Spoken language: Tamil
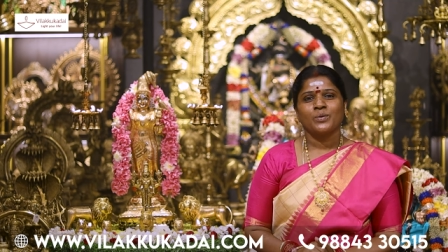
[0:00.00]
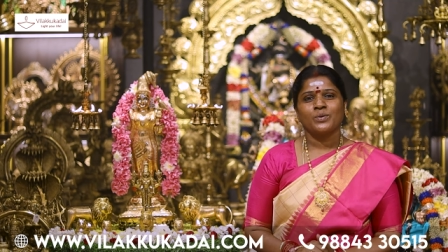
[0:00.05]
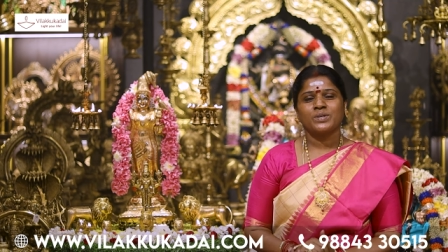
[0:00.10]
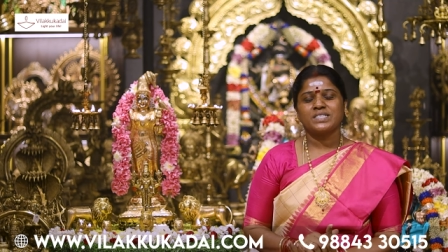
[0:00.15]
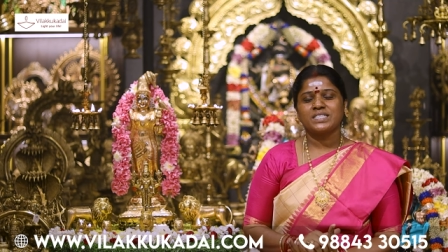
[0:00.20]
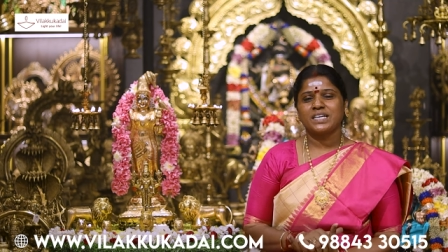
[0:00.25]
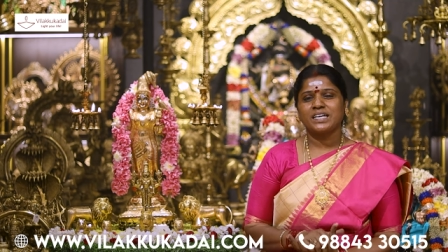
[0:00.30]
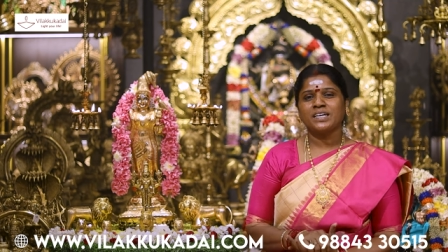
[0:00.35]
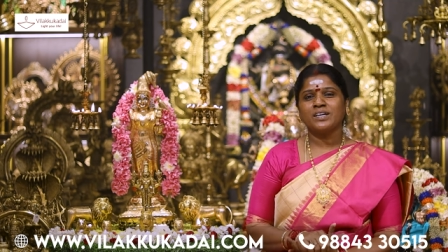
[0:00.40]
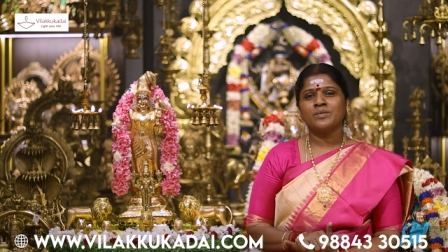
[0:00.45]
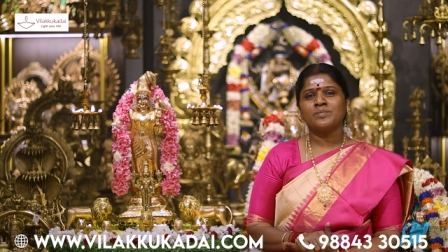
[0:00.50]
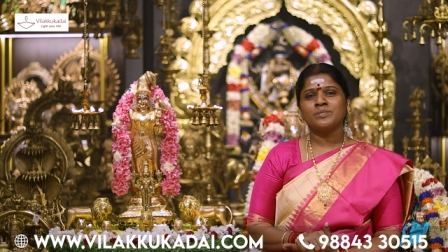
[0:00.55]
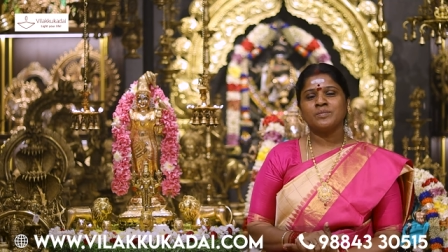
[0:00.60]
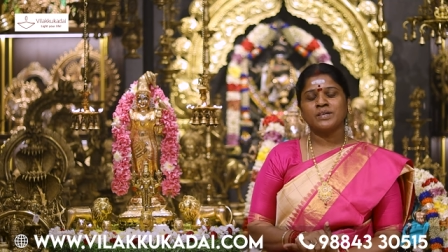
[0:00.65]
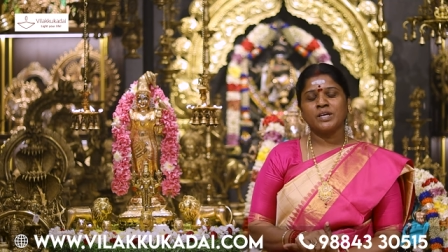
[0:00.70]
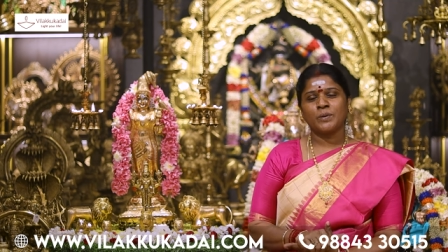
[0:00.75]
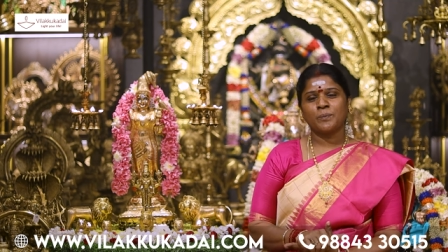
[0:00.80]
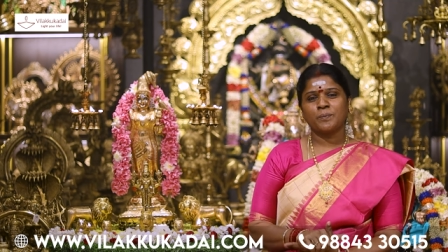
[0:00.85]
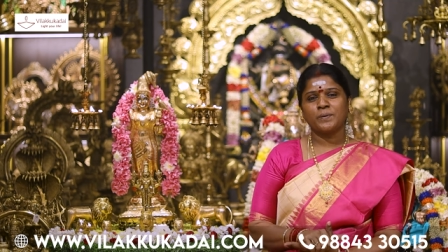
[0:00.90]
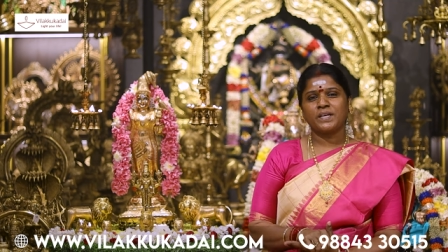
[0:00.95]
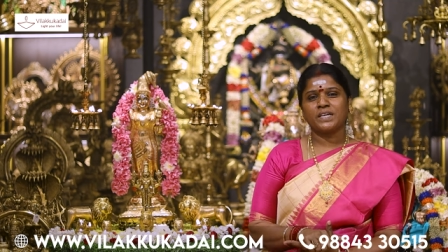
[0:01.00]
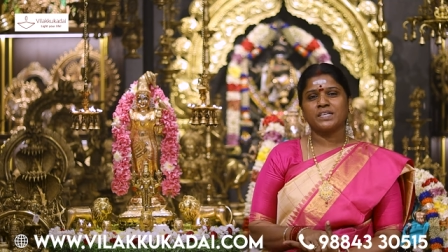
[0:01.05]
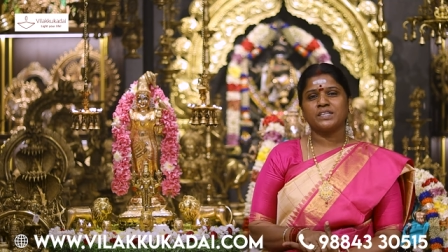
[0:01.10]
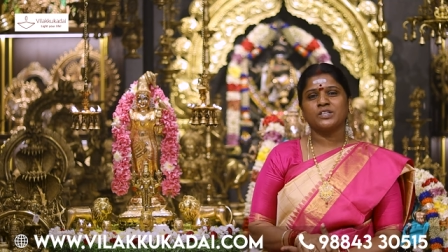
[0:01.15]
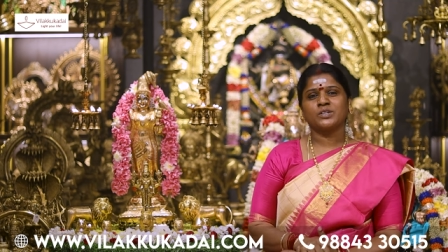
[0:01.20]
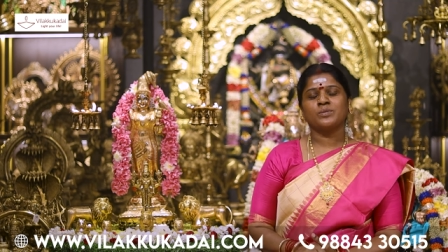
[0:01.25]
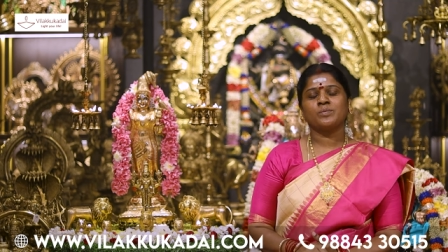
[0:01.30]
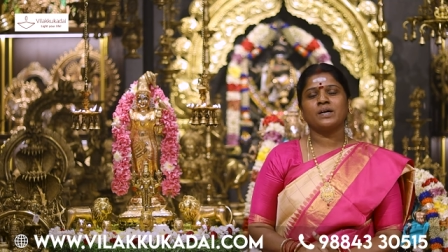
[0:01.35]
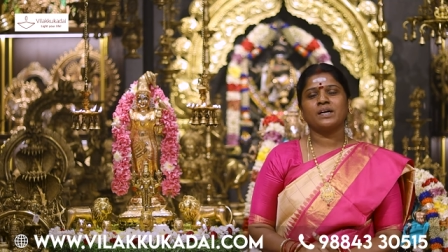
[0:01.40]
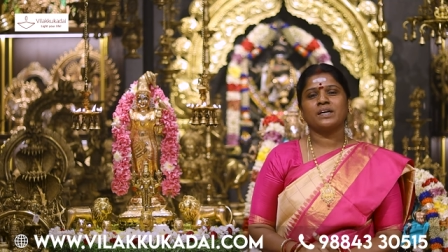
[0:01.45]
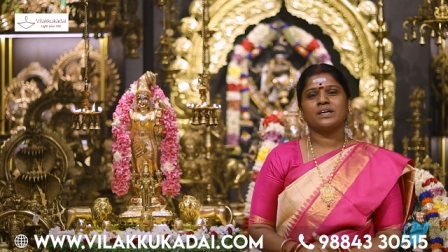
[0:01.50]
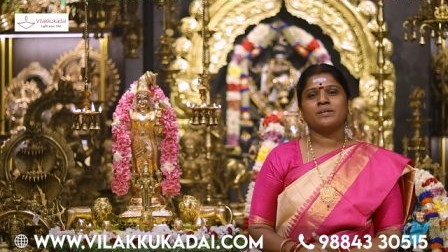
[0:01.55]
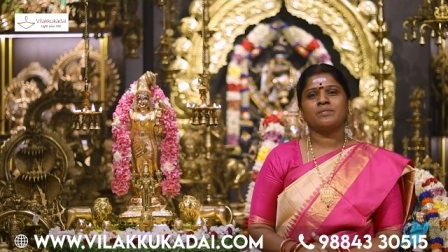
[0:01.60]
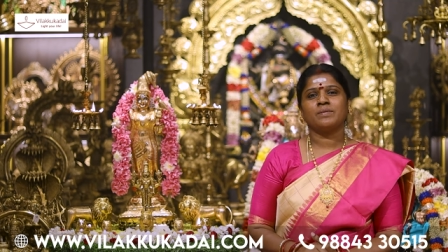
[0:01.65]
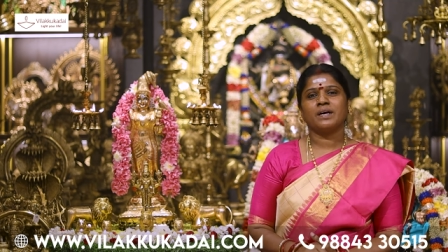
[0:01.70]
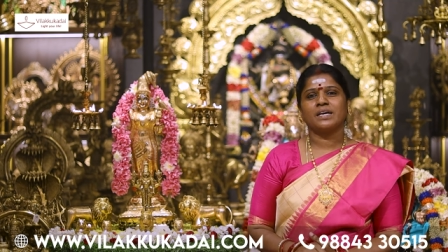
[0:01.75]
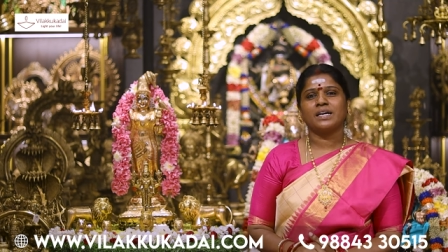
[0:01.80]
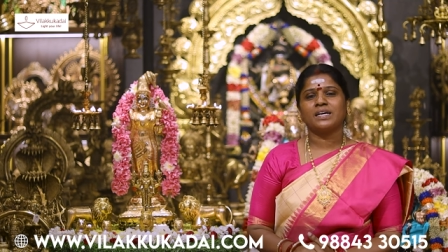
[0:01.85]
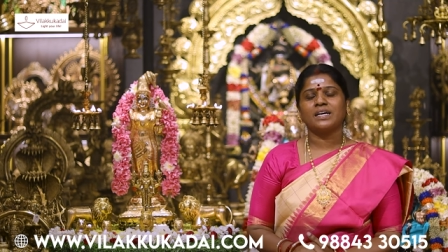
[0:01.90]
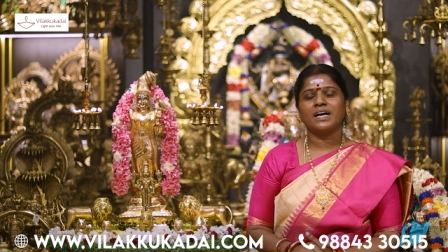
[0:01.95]
ஒரு சிங்கம் எப்படி இருக்குமா
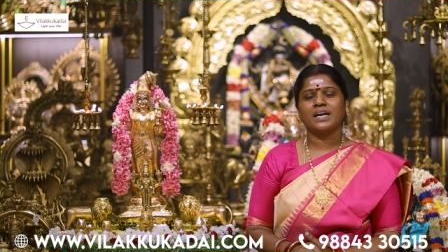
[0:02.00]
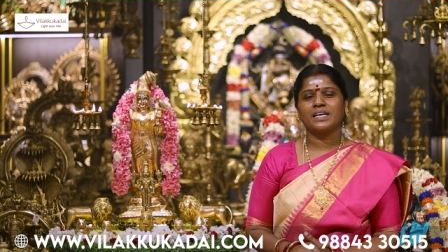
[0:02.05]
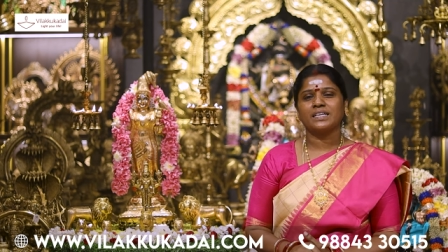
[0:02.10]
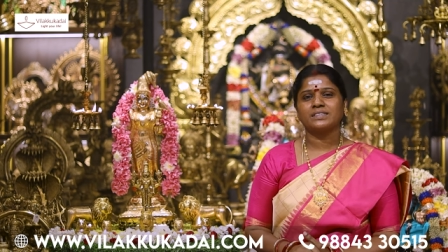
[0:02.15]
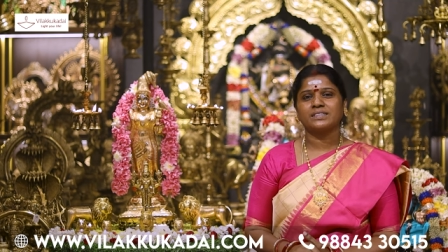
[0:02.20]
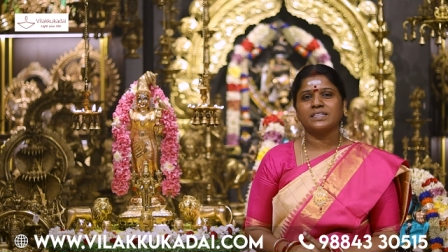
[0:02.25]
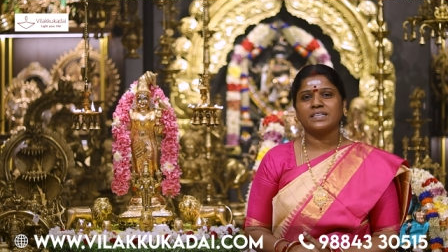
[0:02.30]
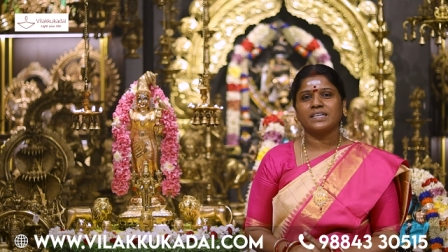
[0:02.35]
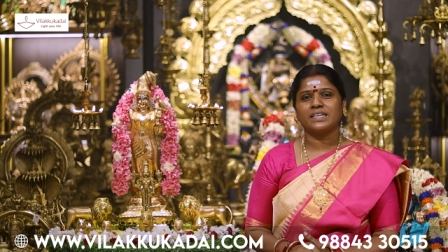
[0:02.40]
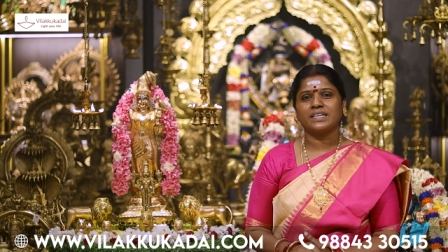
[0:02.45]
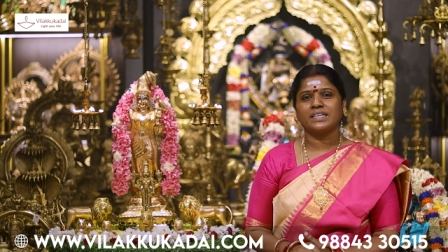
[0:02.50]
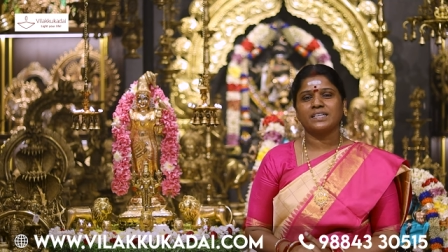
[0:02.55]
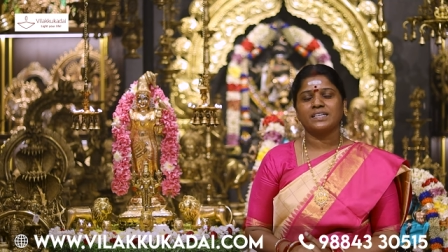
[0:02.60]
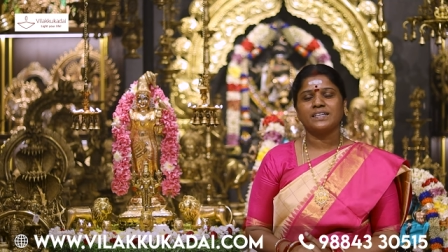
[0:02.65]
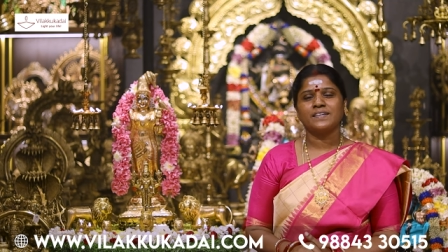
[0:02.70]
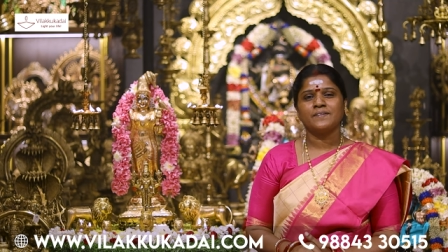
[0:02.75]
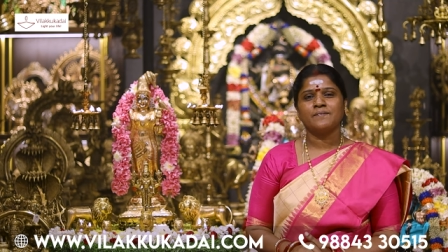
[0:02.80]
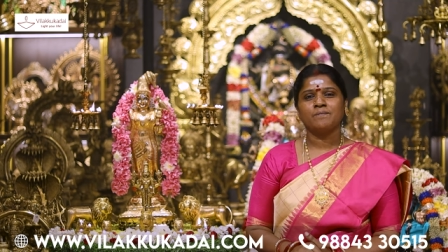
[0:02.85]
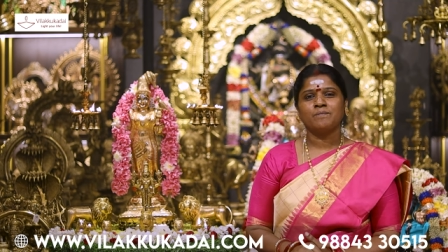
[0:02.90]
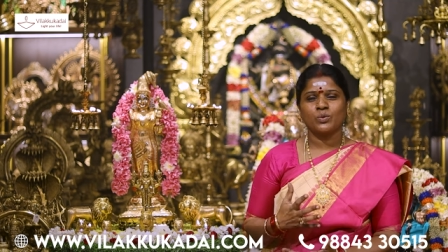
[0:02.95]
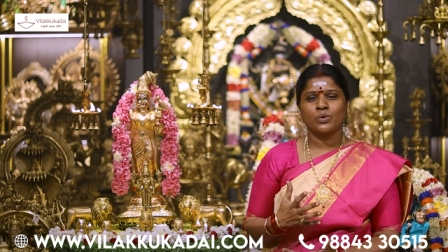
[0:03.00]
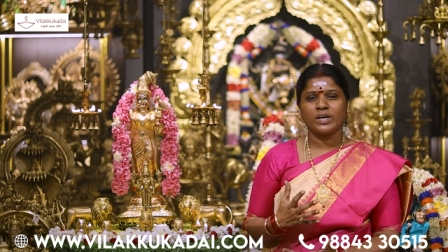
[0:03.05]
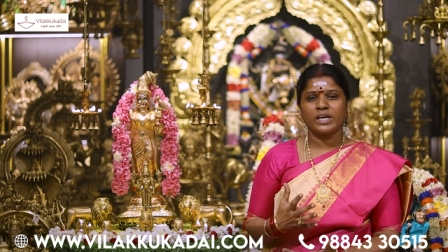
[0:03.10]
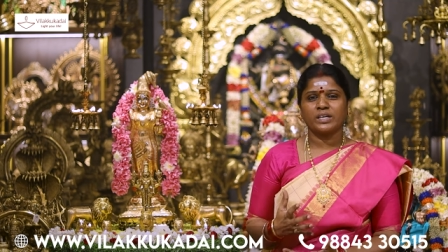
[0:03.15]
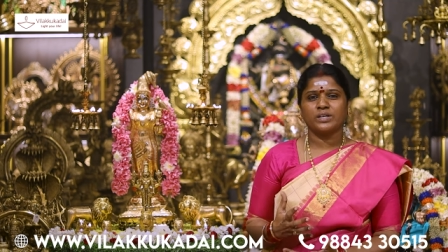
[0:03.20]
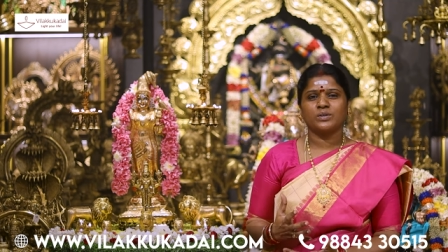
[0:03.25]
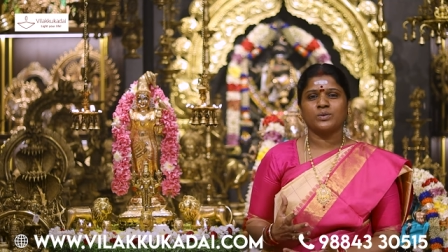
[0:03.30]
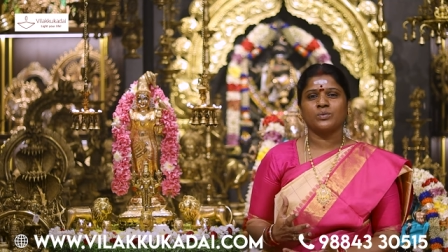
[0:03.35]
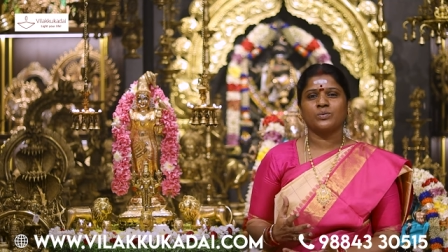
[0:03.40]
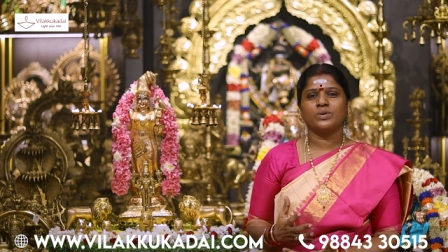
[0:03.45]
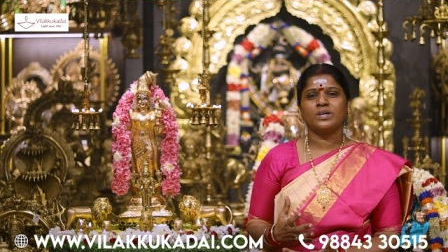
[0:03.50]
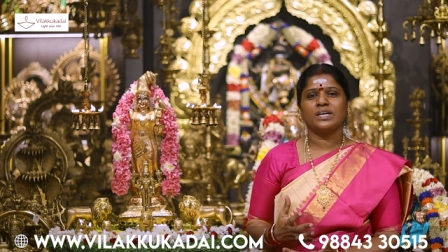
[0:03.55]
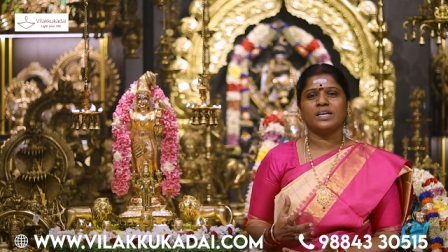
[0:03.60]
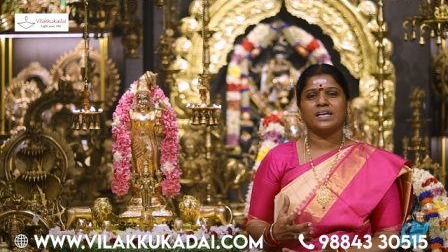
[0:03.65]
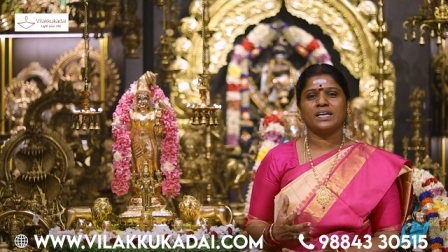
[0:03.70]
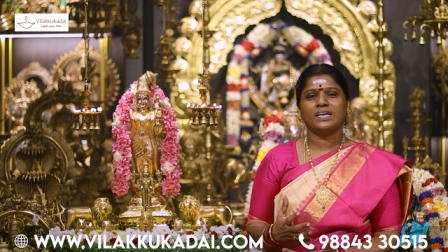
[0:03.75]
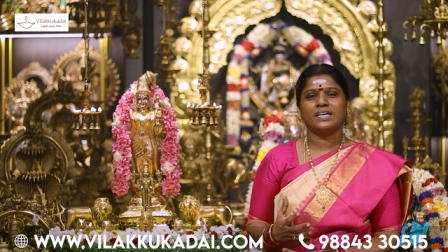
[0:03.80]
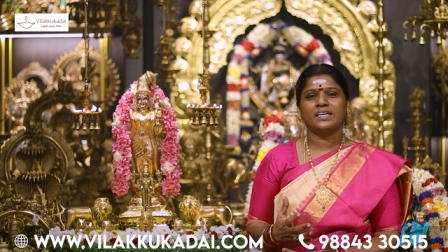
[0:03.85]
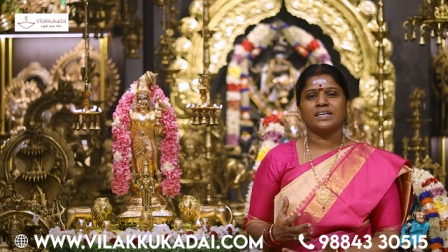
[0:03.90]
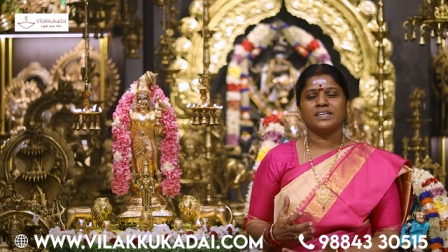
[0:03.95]
மழை காலத்துல குகைக்கு உள்ள